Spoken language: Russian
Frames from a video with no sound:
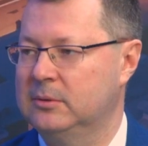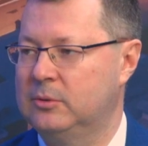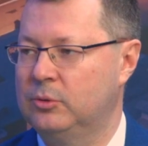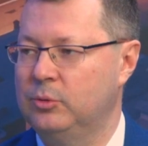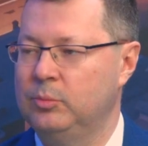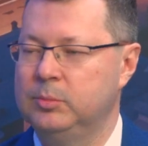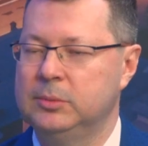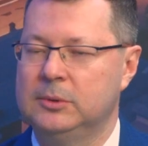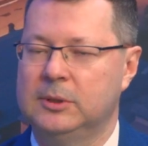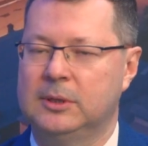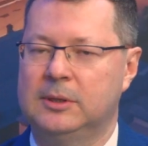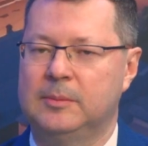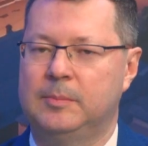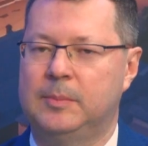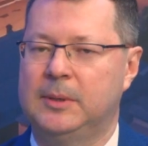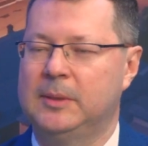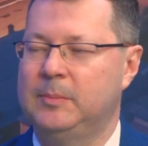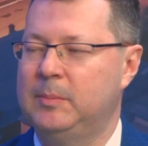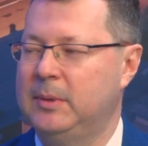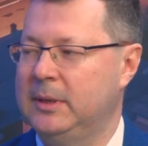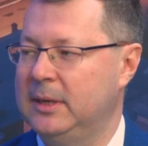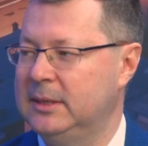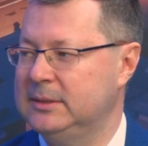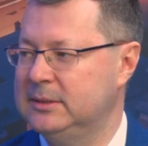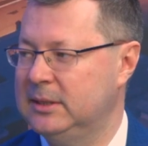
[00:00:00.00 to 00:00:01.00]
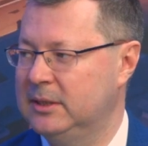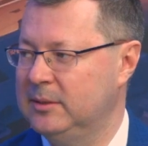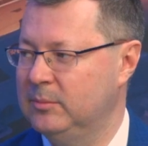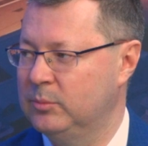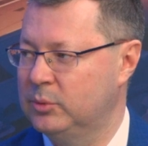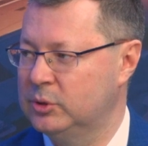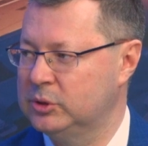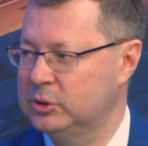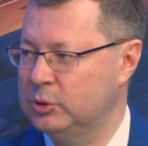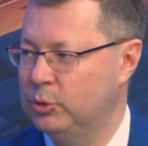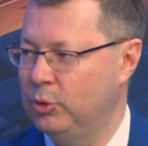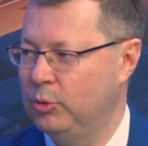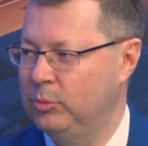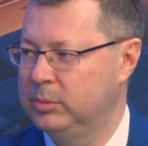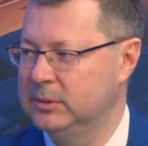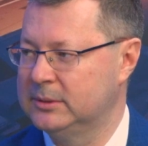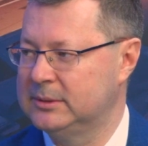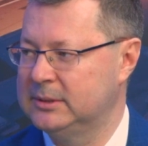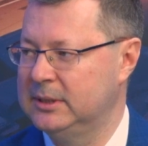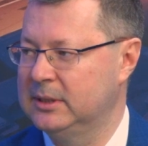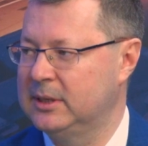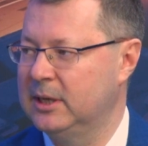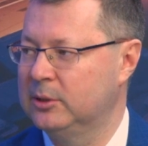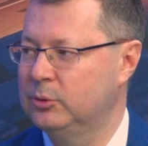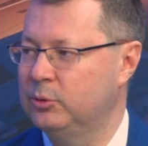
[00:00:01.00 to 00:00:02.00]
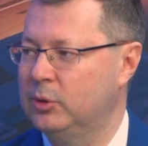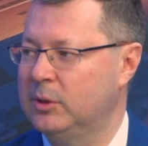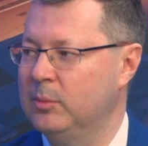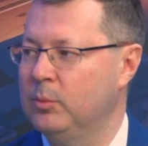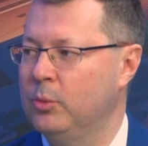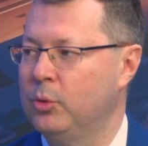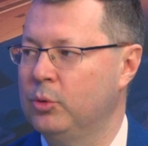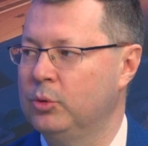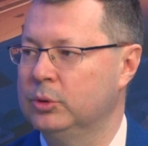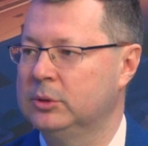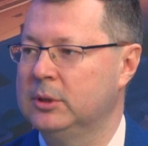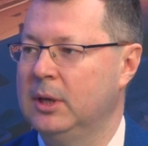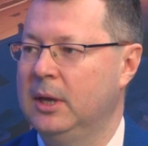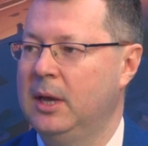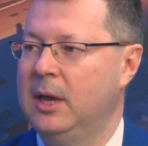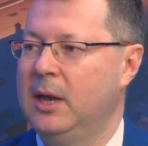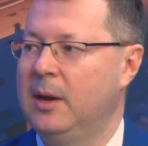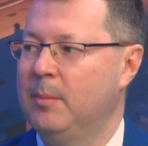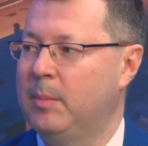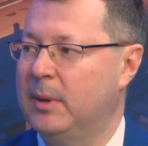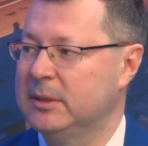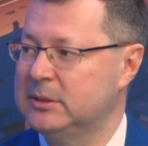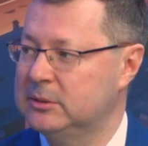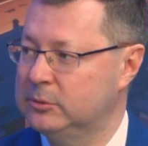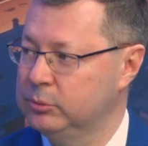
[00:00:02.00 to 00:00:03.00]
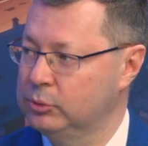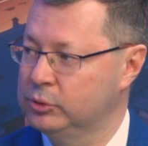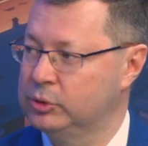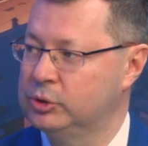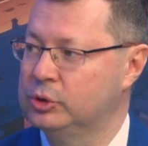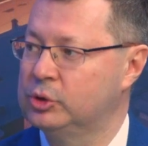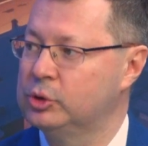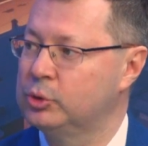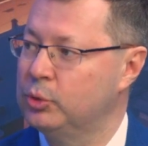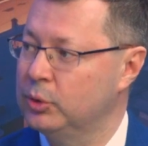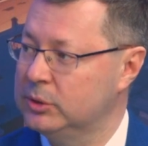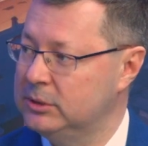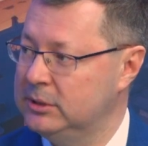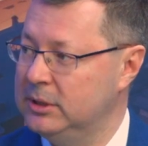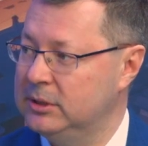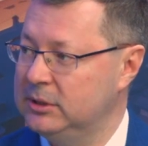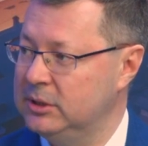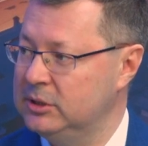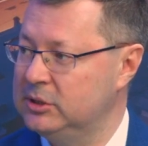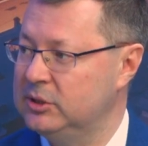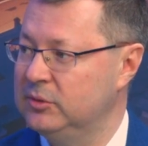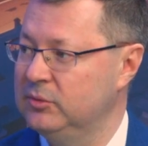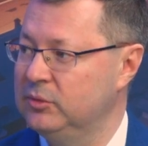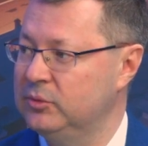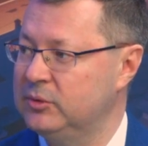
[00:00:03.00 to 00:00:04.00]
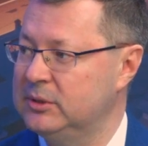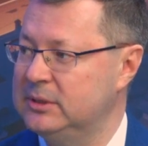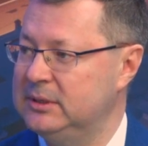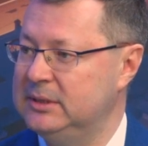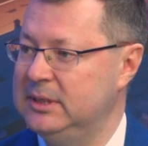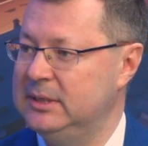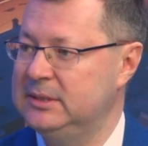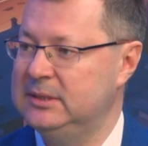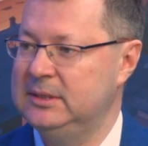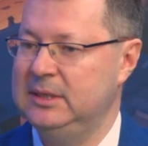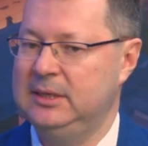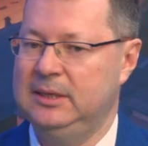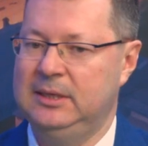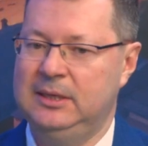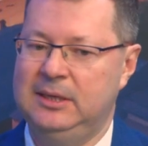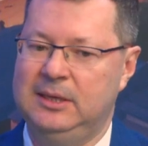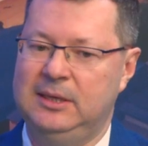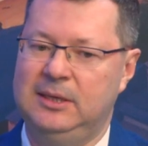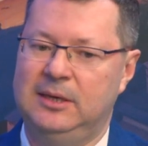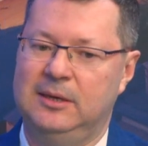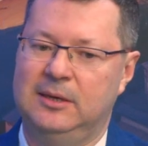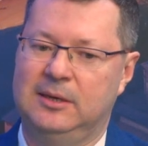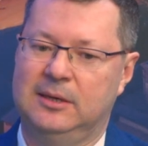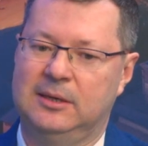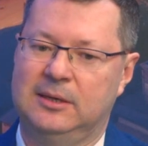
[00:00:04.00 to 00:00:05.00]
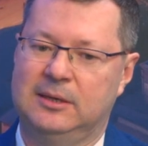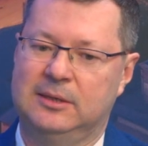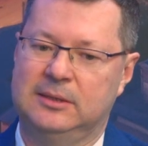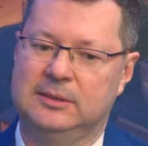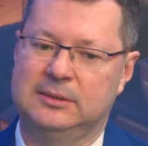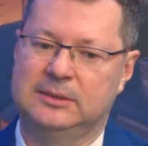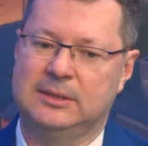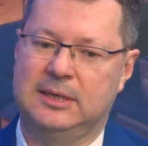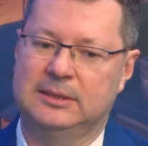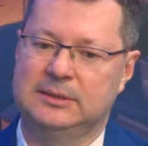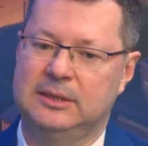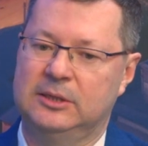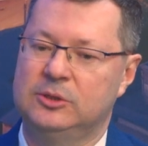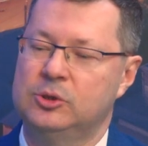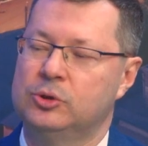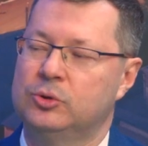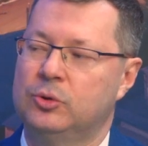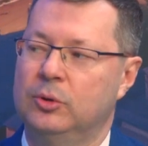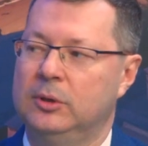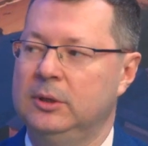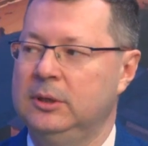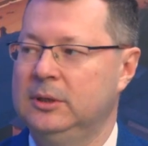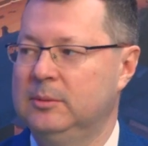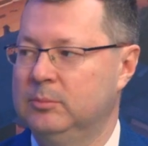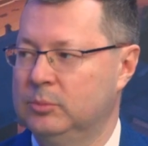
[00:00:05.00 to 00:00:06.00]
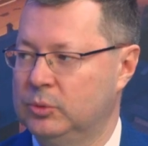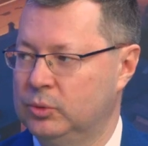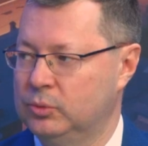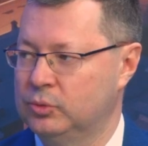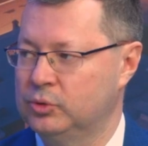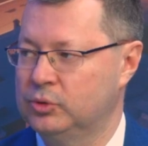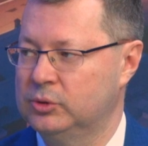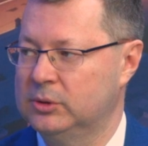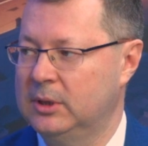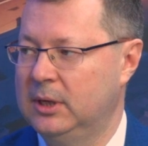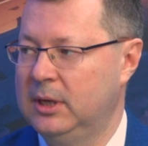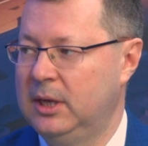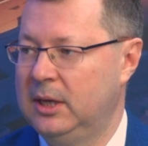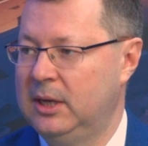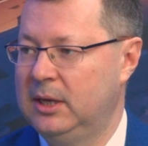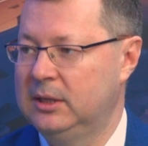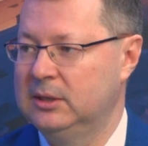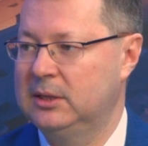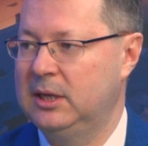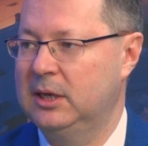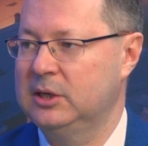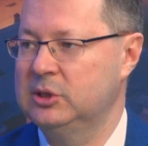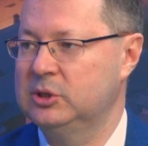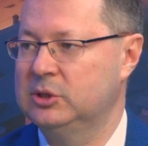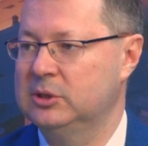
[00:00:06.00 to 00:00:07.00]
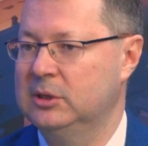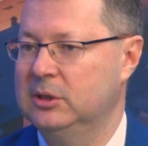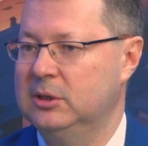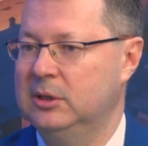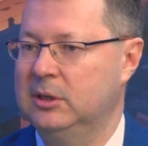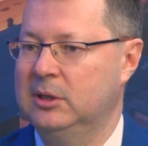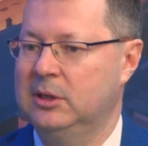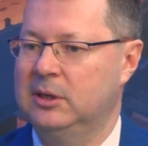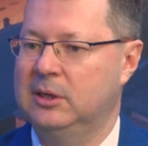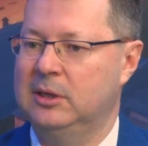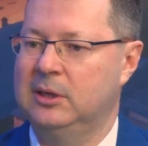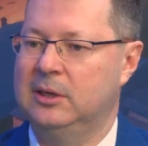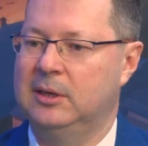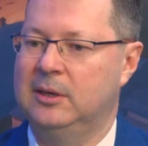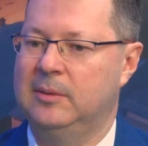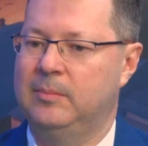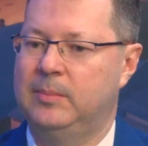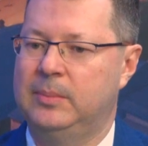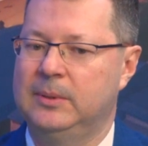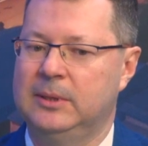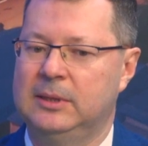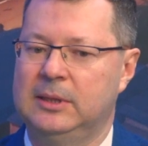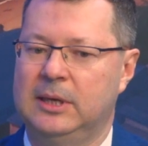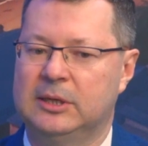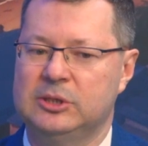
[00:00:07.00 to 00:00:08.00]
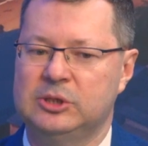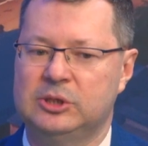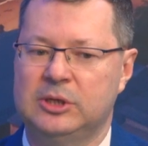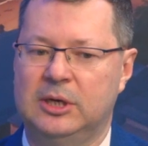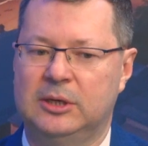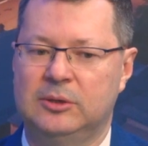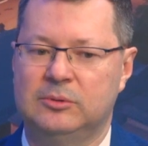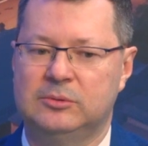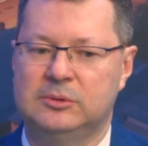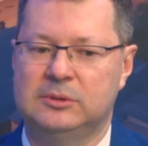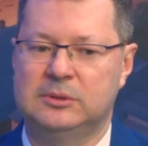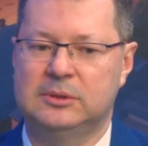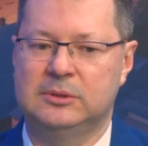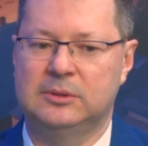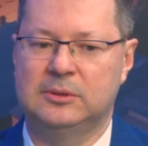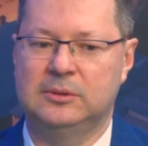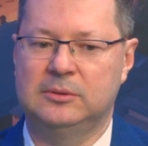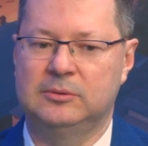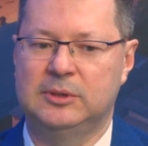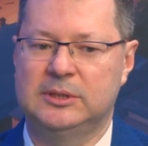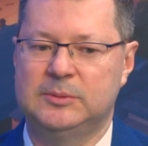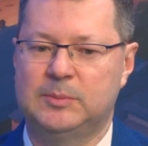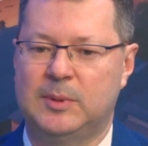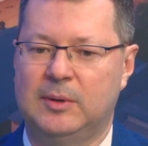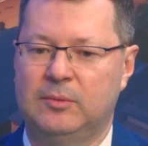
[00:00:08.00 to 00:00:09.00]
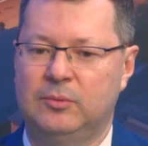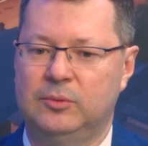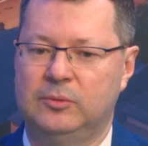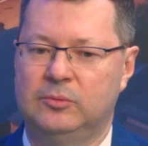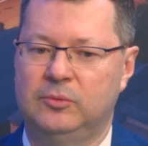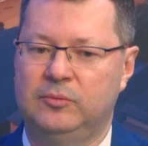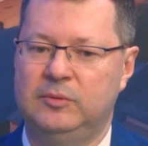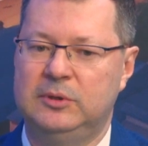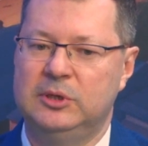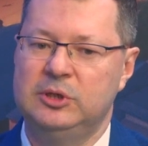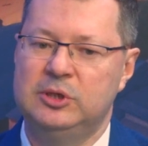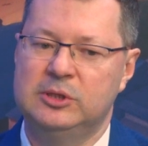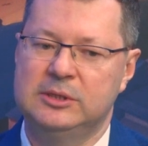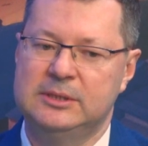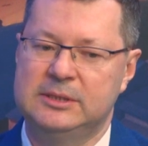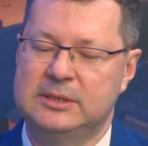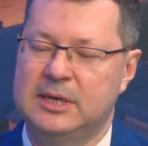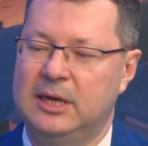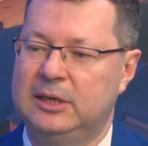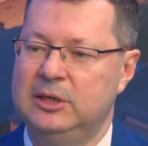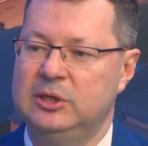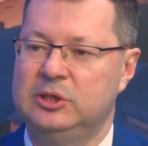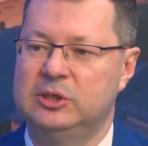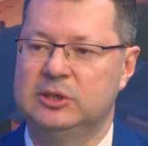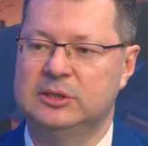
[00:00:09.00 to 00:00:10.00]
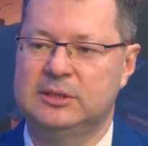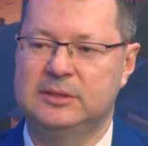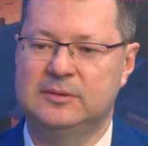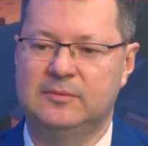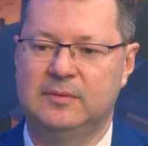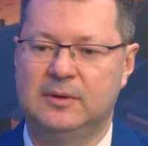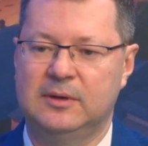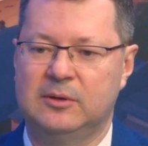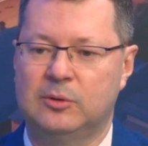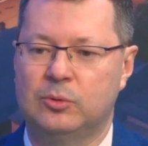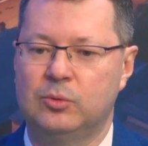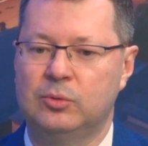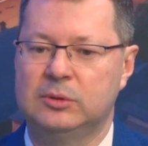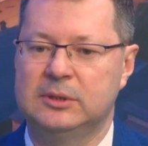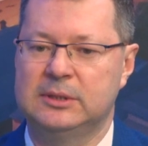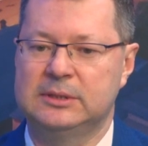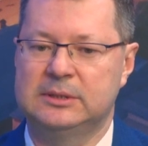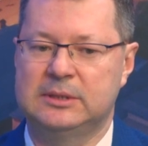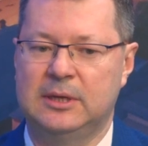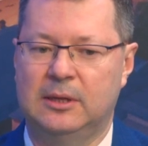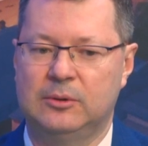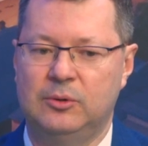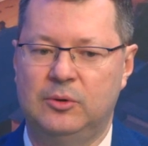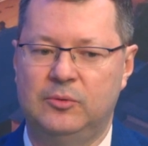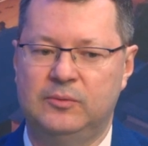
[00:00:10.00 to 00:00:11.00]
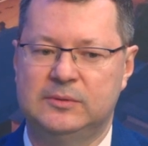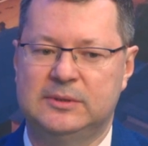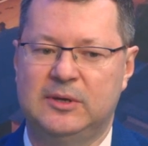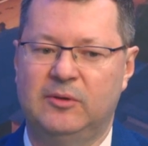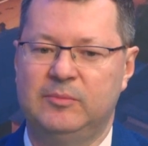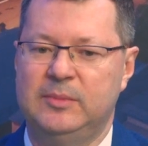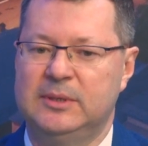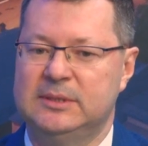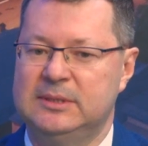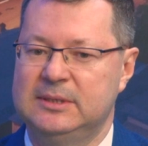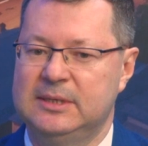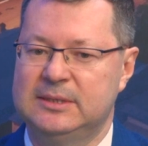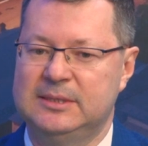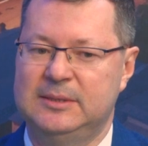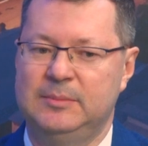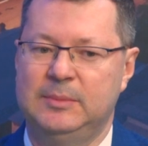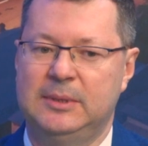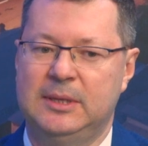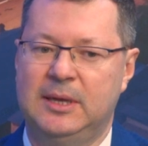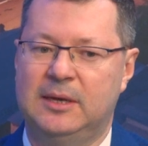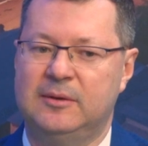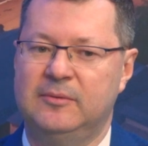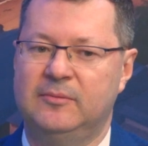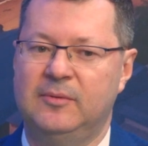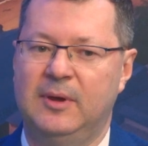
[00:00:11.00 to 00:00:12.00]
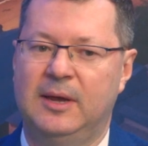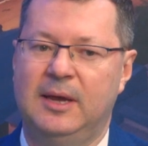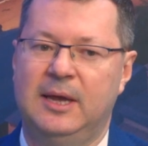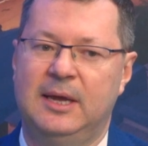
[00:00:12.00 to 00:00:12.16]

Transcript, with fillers: крупных предприятий Оренбургской области, которые могут послушать, что делается в университете и э, сказать, что им нужно. Также э, приглашают, э, у нас увеличилось количество круглых столов, совместных семинаров